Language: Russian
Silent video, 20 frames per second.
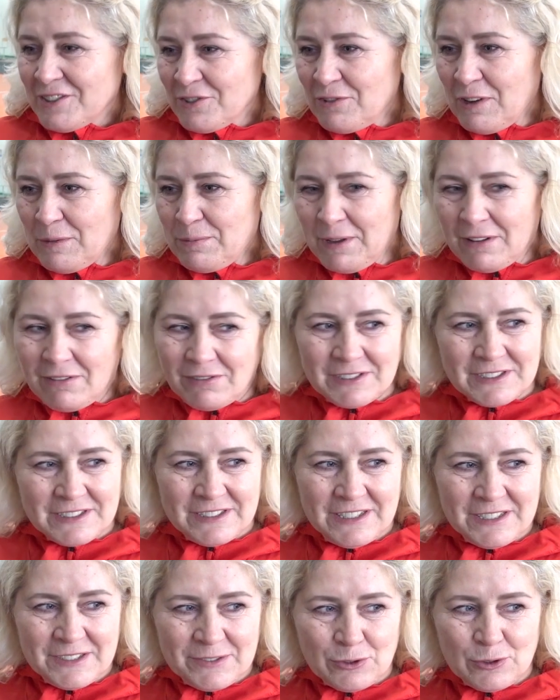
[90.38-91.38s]
Ну, во-первых,
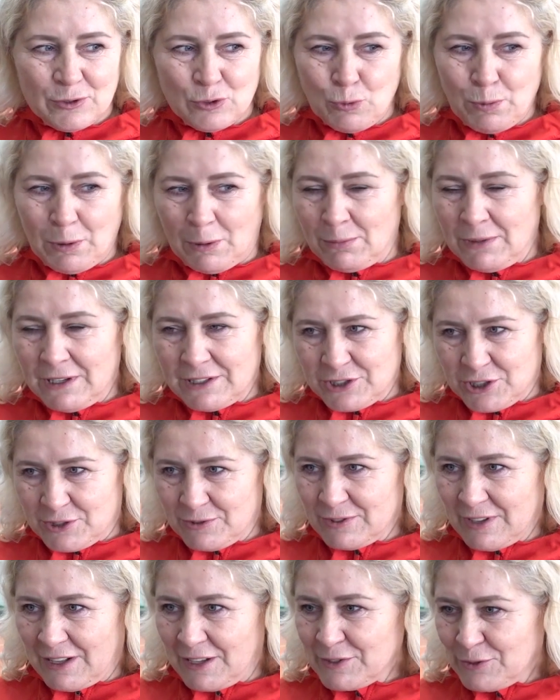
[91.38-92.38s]
здесь вот супер
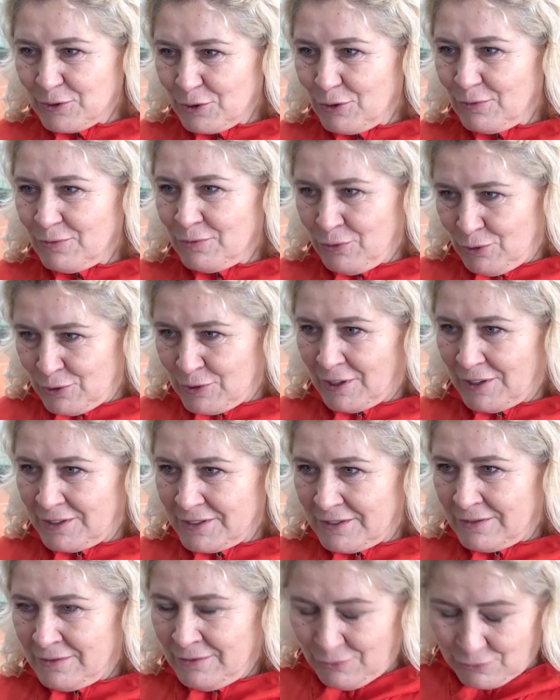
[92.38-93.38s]
младший возрастной
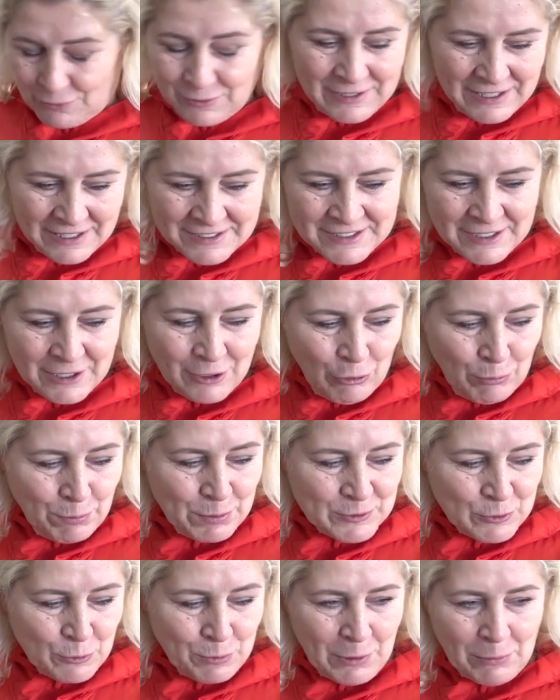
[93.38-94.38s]
возраст, ну, возрастная
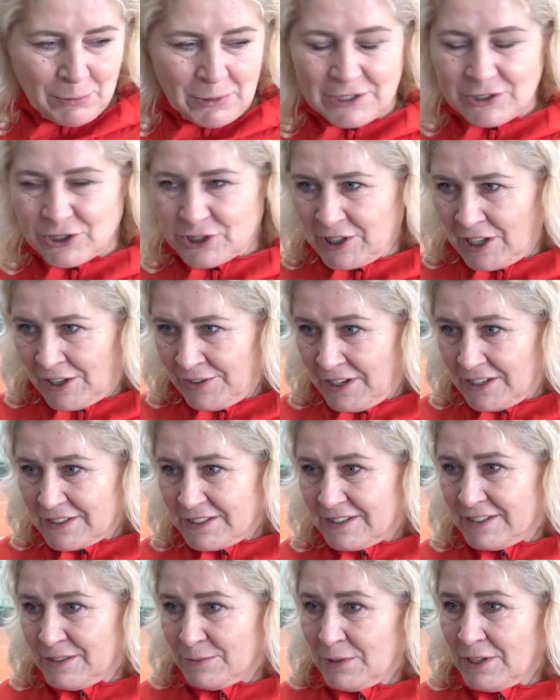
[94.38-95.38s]
группа супер младше,
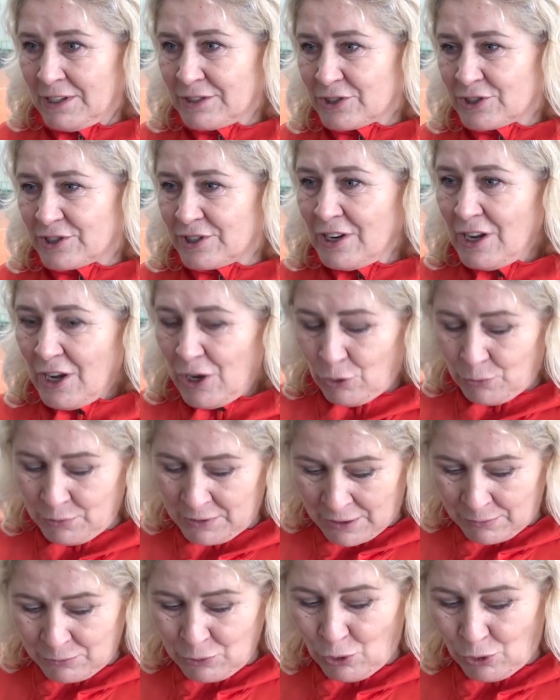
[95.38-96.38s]
13 младше. У
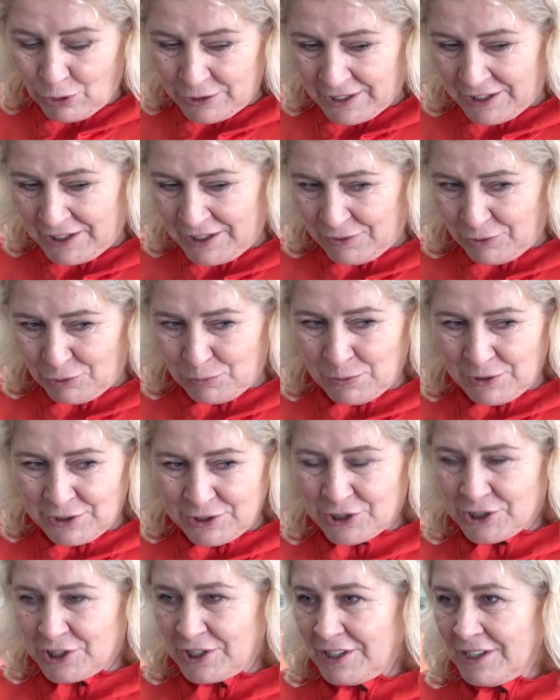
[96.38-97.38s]
меня много таких вот
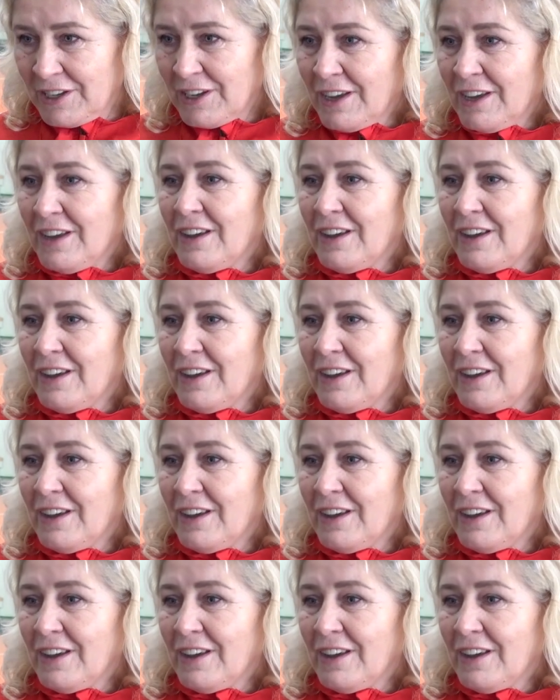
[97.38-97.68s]
малышей.